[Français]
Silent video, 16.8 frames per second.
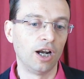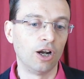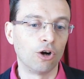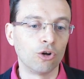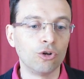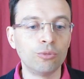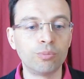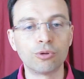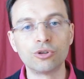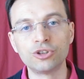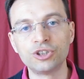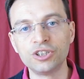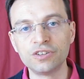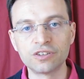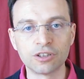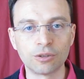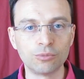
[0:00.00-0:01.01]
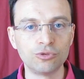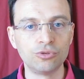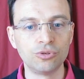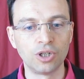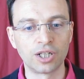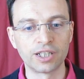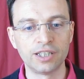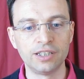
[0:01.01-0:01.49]
Alors le projet semble
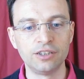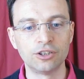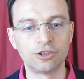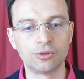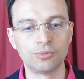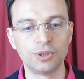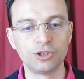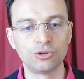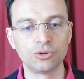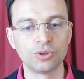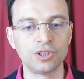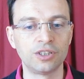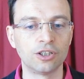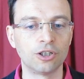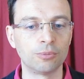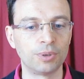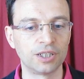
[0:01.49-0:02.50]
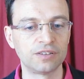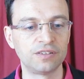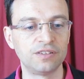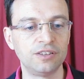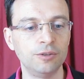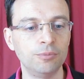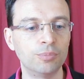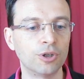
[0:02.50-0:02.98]
vouloir gagner en maturité en
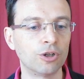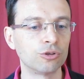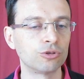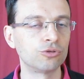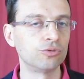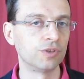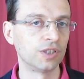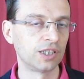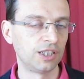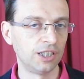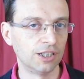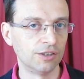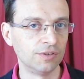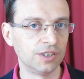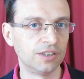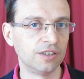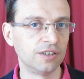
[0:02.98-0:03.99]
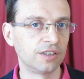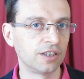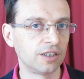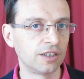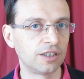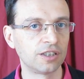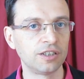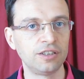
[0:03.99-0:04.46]
participant. On se souvient qu'il avait été
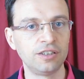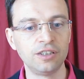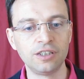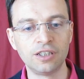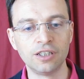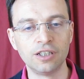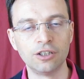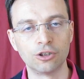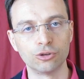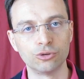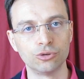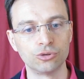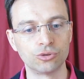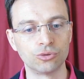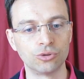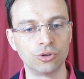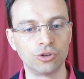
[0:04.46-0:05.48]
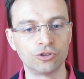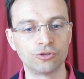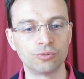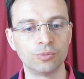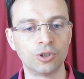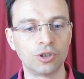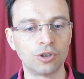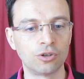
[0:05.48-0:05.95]
très critiqué lors de son
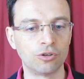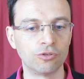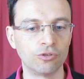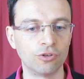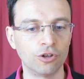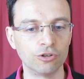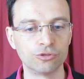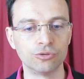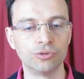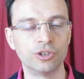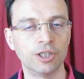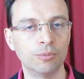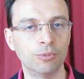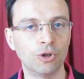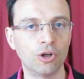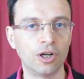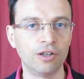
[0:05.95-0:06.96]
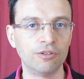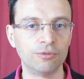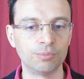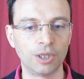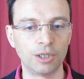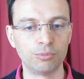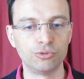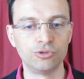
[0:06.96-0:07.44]
lancement, en France notamment, hein,
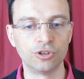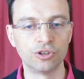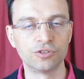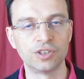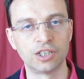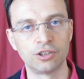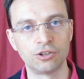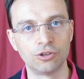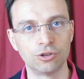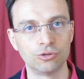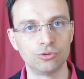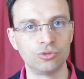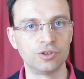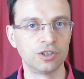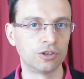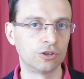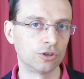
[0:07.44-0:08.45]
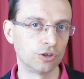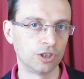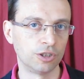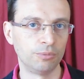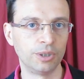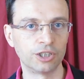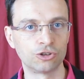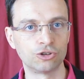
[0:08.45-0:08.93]
par plusieurs acteurs du secteur
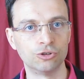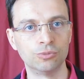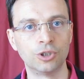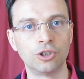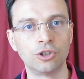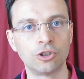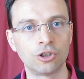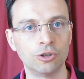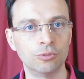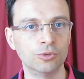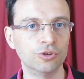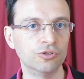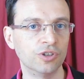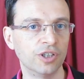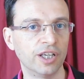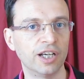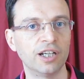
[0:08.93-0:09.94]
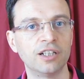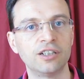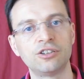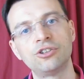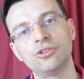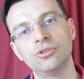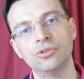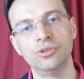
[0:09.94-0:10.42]
de l'hébergement comme
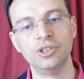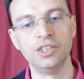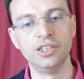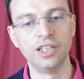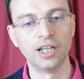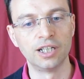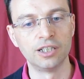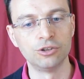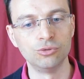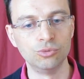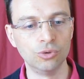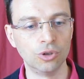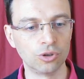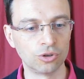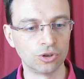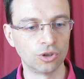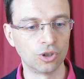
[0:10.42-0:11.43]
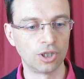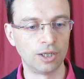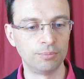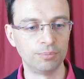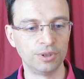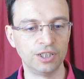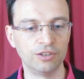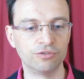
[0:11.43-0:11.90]
OVH, Iliad ou encore
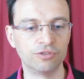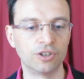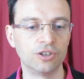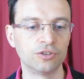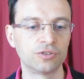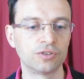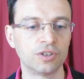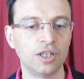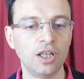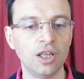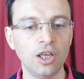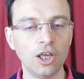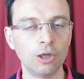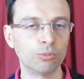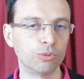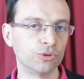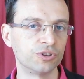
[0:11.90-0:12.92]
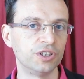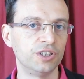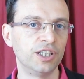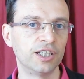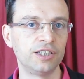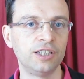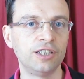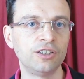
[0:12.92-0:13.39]
APL France. Pour ces
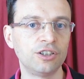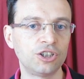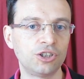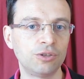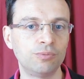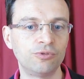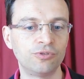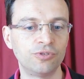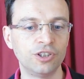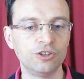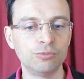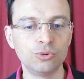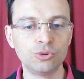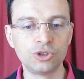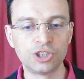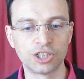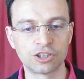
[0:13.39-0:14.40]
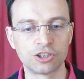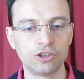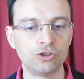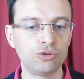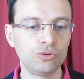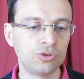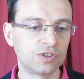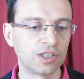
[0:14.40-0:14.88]
derniers, Facebook
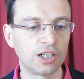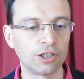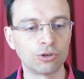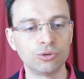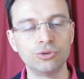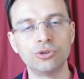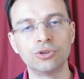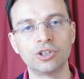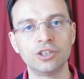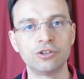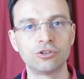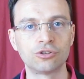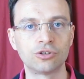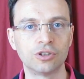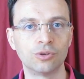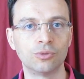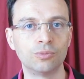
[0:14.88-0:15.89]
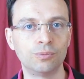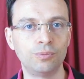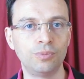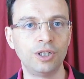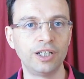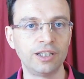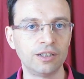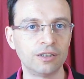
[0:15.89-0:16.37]
cherchait juste à redorer son
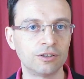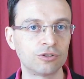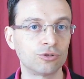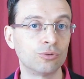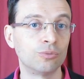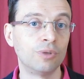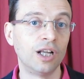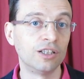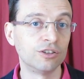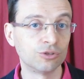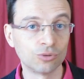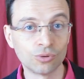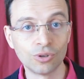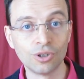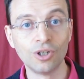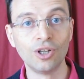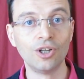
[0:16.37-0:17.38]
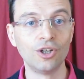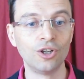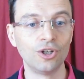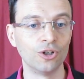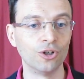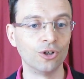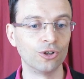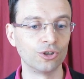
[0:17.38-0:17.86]
blason
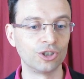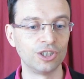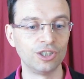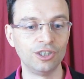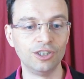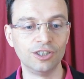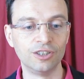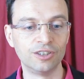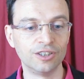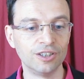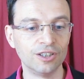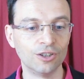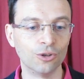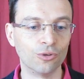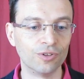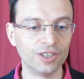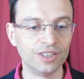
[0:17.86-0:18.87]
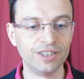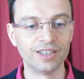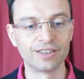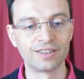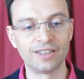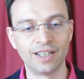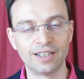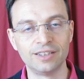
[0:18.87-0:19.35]
euh, qui était, on va
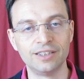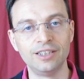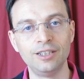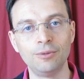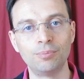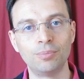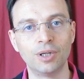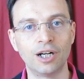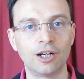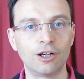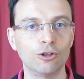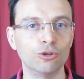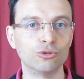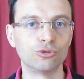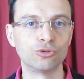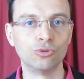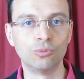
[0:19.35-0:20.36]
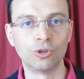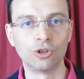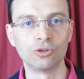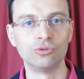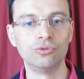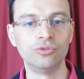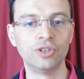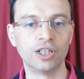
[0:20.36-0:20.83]
dire, terni par euh, son
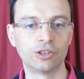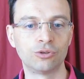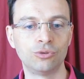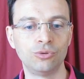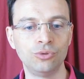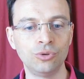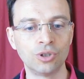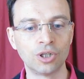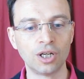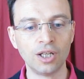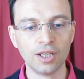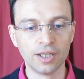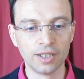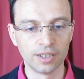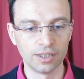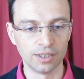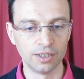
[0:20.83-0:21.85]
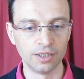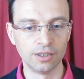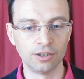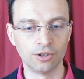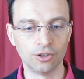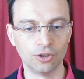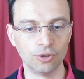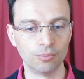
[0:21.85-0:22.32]
manque d'ouverture
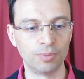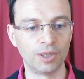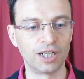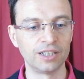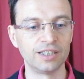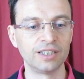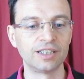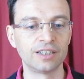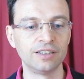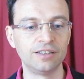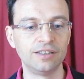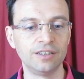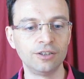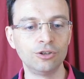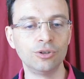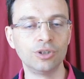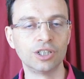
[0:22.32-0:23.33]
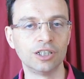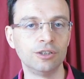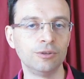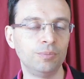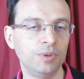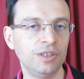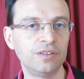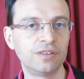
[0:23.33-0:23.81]
et euh, par les critiques de
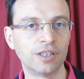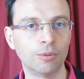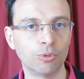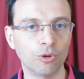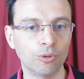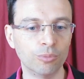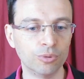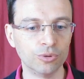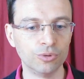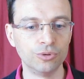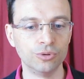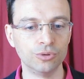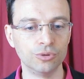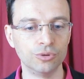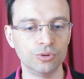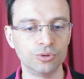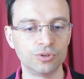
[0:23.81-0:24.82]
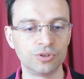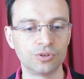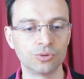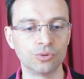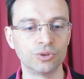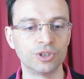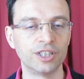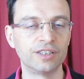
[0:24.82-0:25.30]
Greenpeace à propos de,
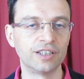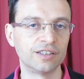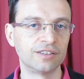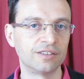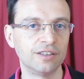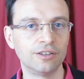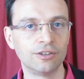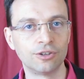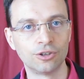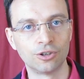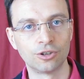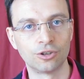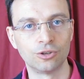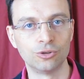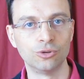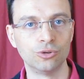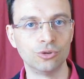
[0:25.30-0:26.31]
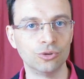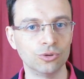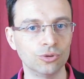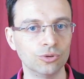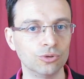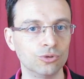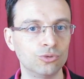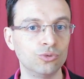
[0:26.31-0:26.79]
son data center de,
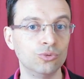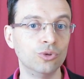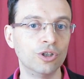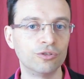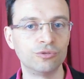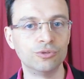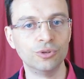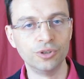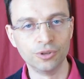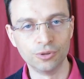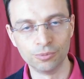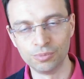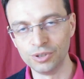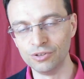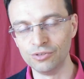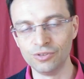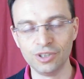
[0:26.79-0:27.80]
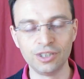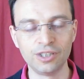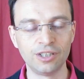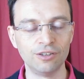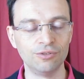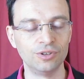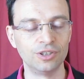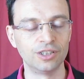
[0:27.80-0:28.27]
tout neuf de, Pinville
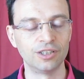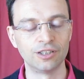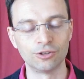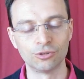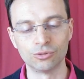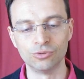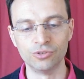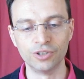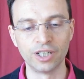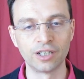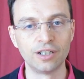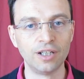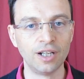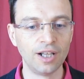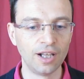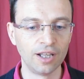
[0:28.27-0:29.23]
qui venait d'être ouvert,